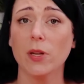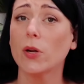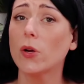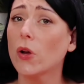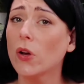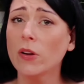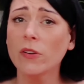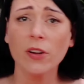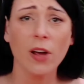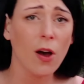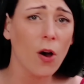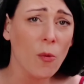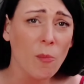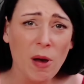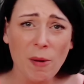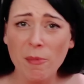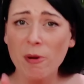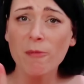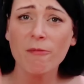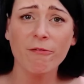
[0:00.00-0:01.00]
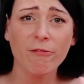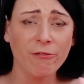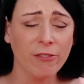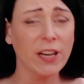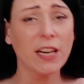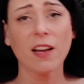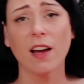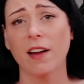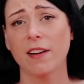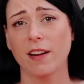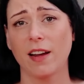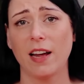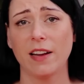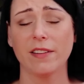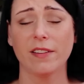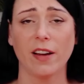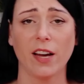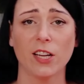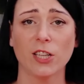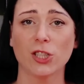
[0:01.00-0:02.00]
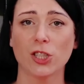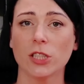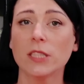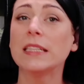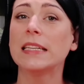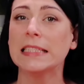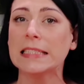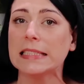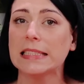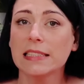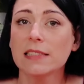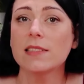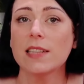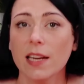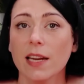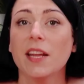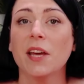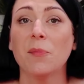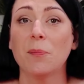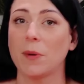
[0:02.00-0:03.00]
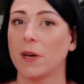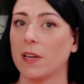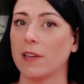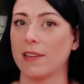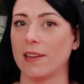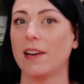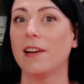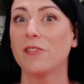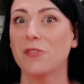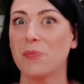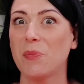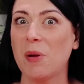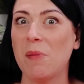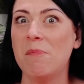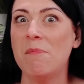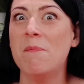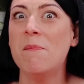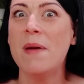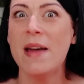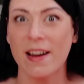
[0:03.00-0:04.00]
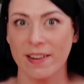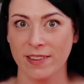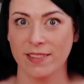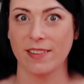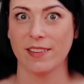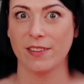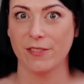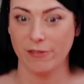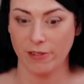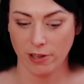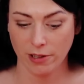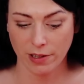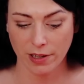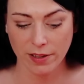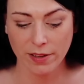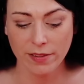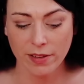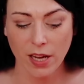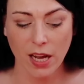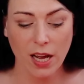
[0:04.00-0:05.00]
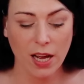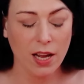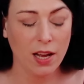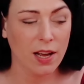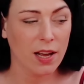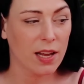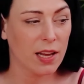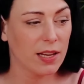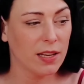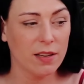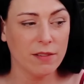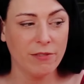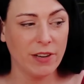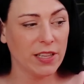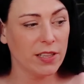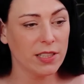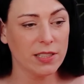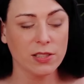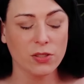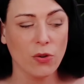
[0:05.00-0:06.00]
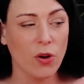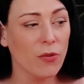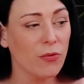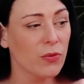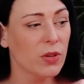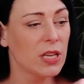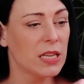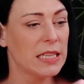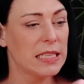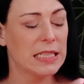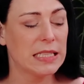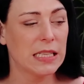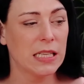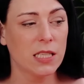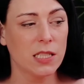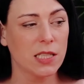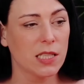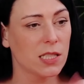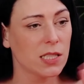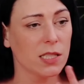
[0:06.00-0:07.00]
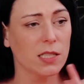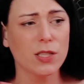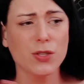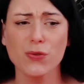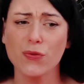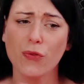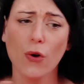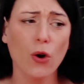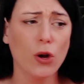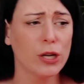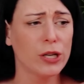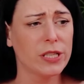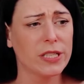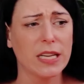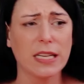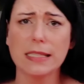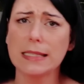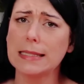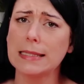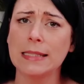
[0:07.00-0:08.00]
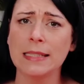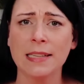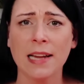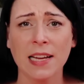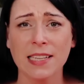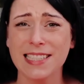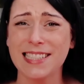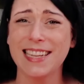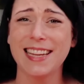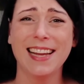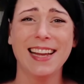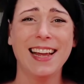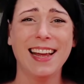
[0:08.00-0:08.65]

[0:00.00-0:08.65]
Ihr könnt da auch mal mit dem Finger dran touchen. Es ist klebrig, ja, also man merkt das wirklich. Ihr, wenn ihr das öffnet, ihr seht, da drin ist feucht, das nass.